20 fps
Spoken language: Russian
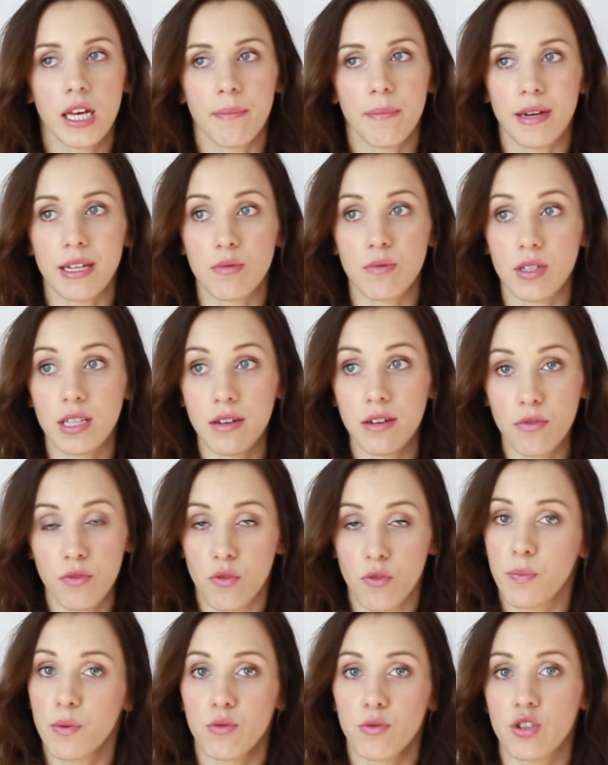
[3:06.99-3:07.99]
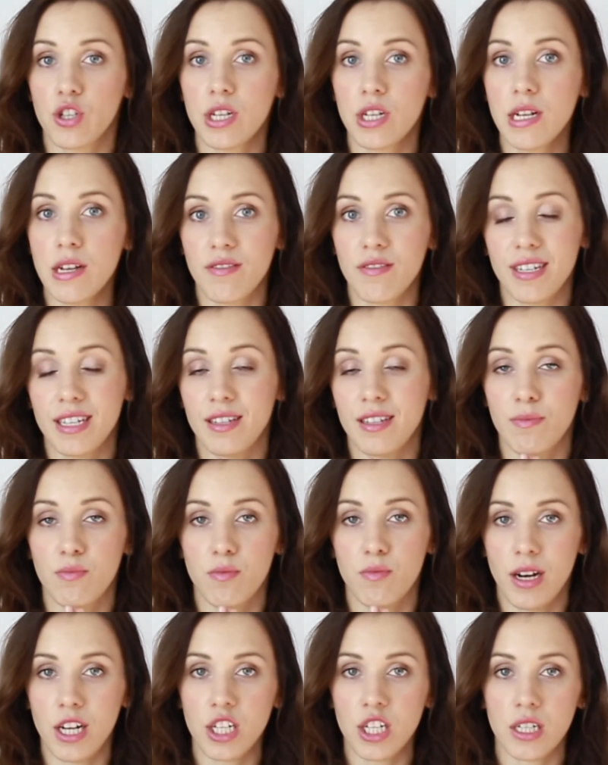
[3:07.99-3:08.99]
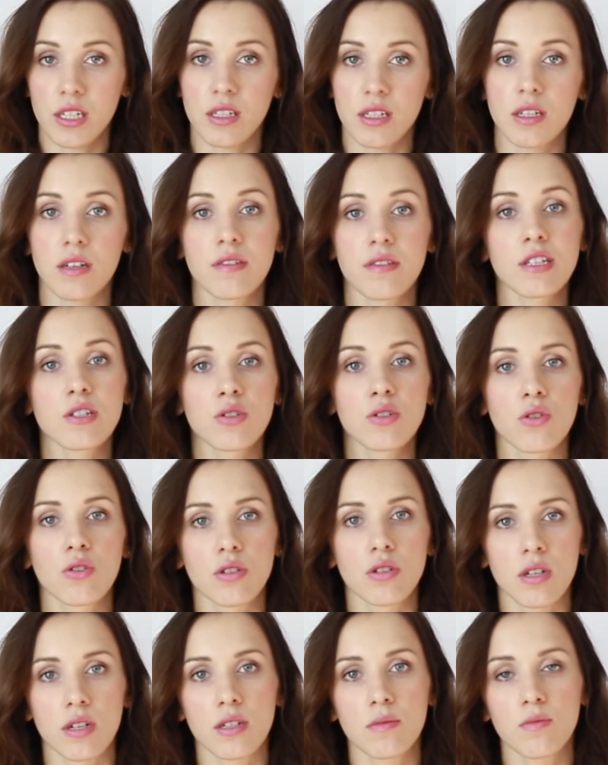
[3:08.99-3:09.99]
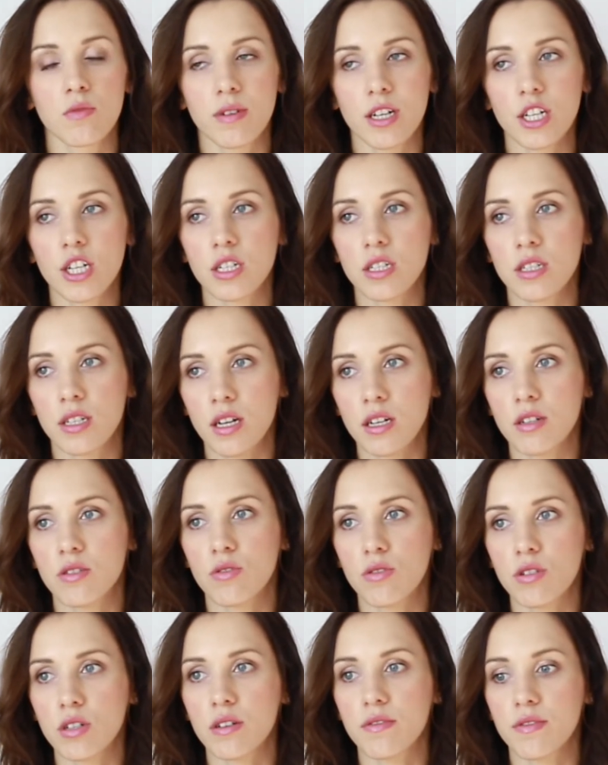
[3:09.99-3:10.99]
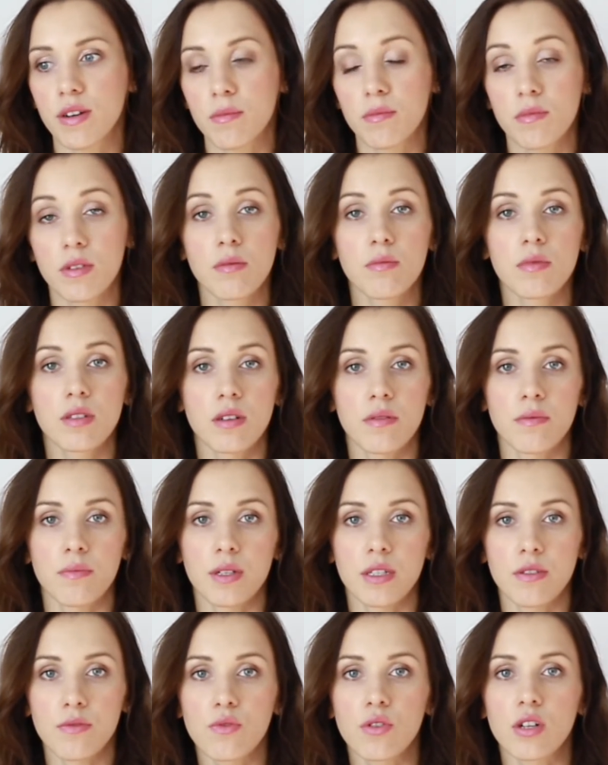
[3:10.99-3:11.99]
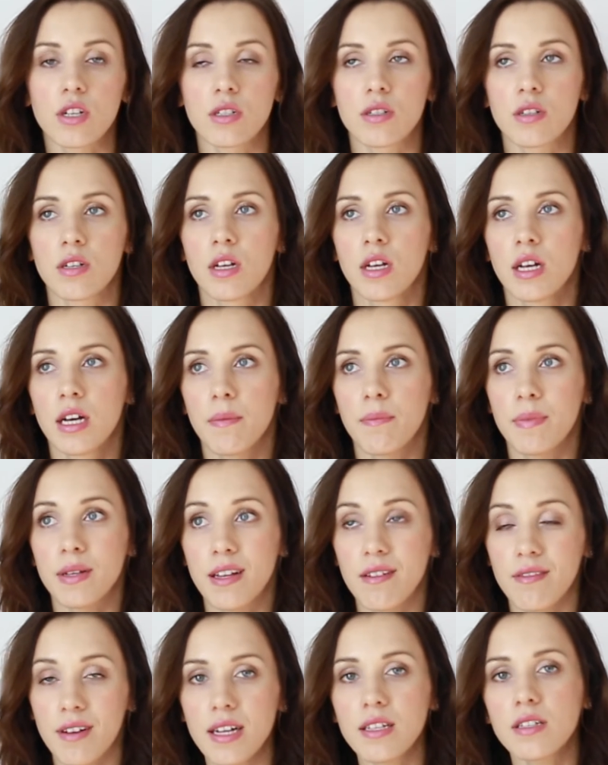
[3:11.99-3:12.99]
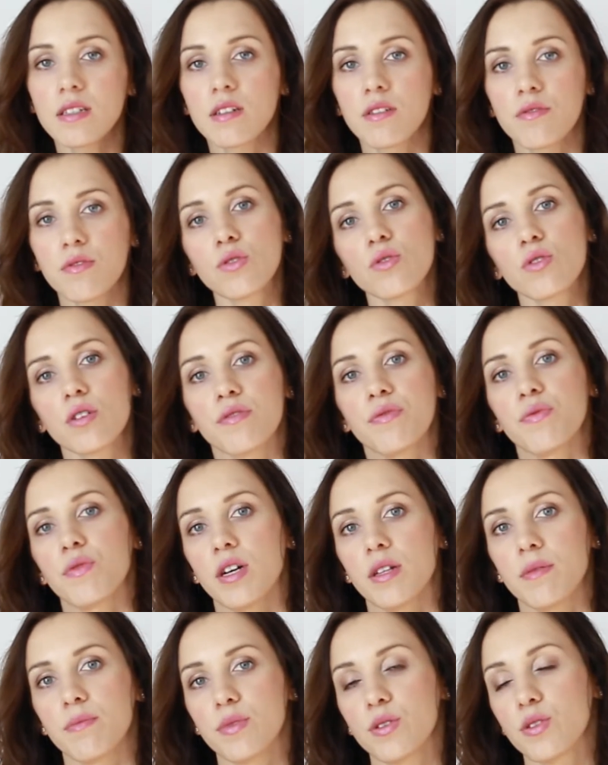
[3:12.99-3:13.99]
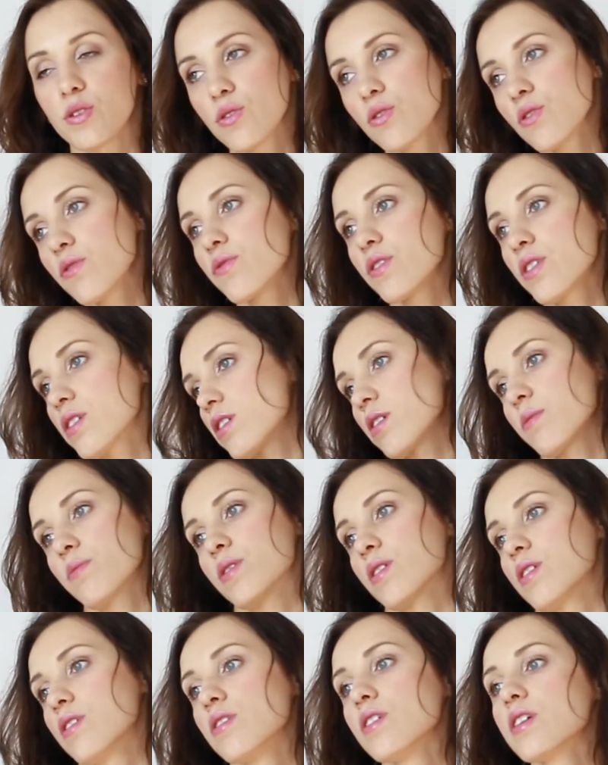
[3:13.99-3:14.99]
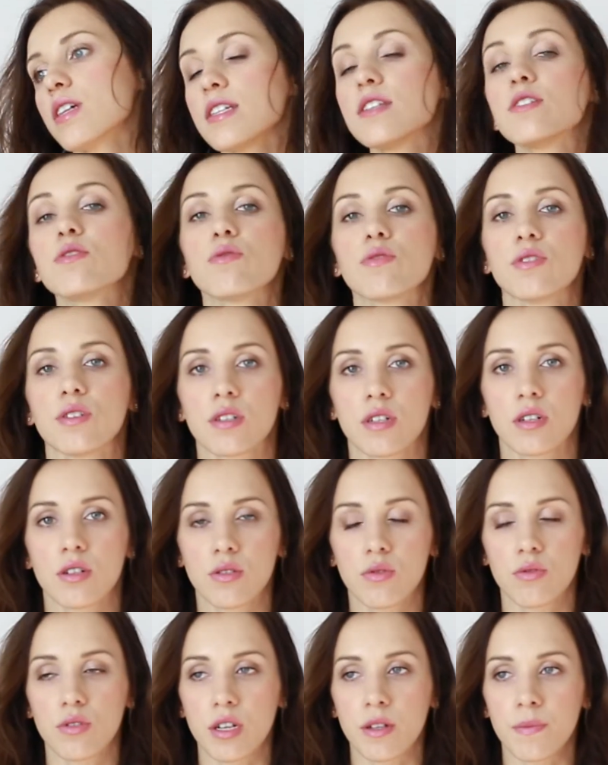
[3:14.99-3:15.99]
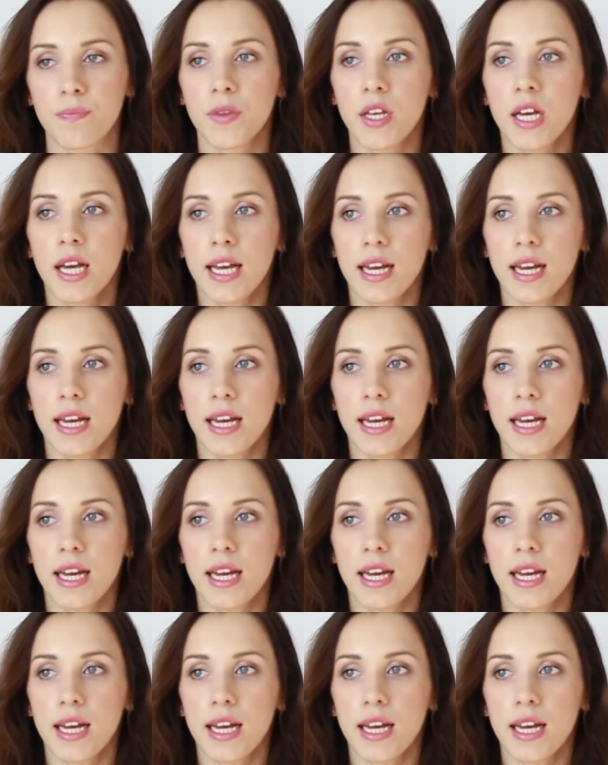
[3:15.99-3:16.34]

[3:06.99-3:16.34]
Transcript: Поэтому, когда вы его получили, у вас эта бумажка на вес золота. Это бумажка та, которая вам именно позволит подавать на визу F1. Без нее вы как бы не котируетесь как студент.